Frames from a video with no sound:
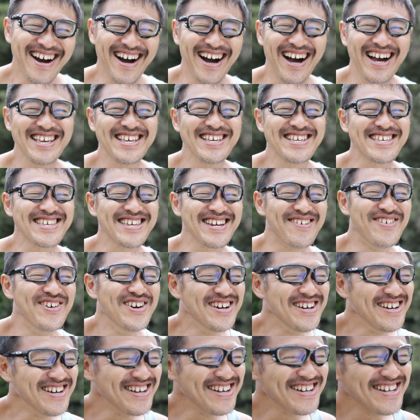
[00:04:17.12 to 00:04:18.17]
ハイキャ、
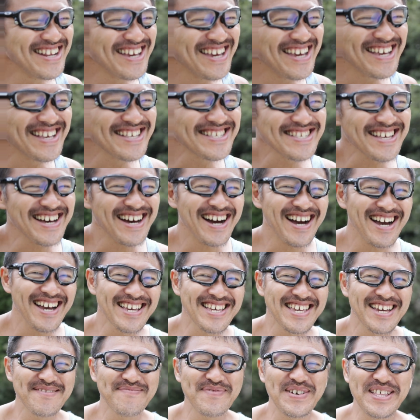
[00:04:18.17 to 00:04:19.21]

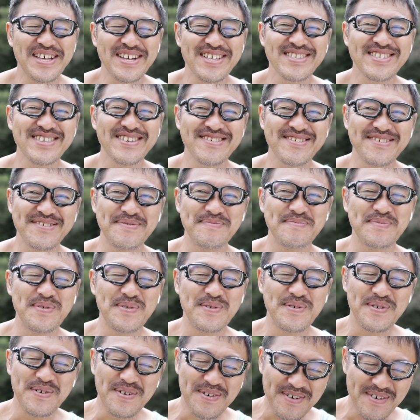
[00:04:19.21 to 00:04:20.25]
レーザーハイキャパなんていう、
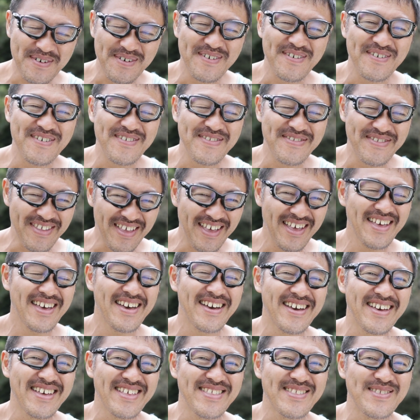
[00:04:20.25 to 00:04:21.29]
もう
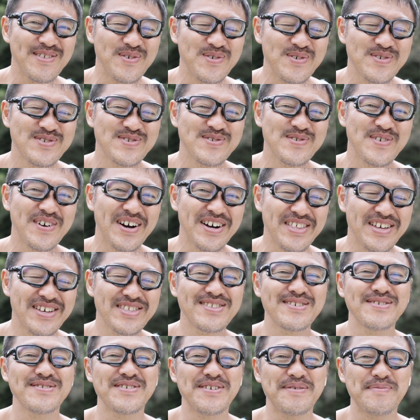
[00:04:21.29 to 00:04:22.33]
ね、どうしようかなっ
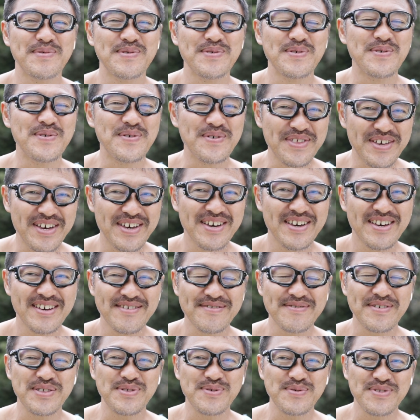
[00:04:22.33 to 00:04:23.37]
ていうようなものをね、
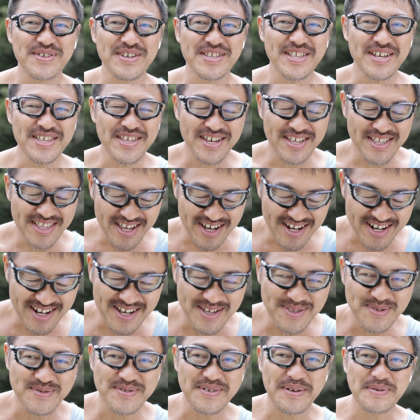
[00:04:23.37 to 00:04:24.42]
受け取っていただいてあり
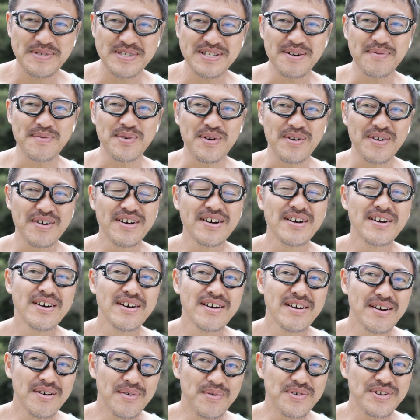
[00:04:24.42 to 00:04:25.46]
がとうございます。しかも、
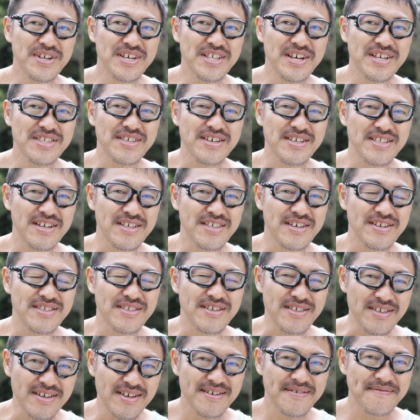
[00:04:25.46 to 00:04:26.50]
お礼なんていただい
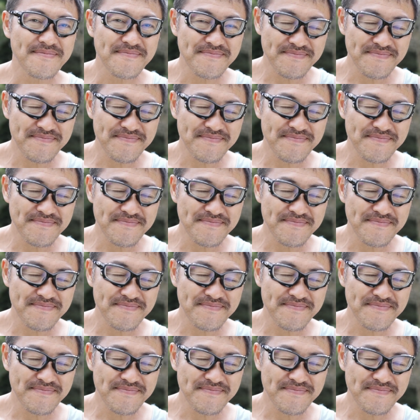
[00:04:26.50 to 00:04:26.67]
てね、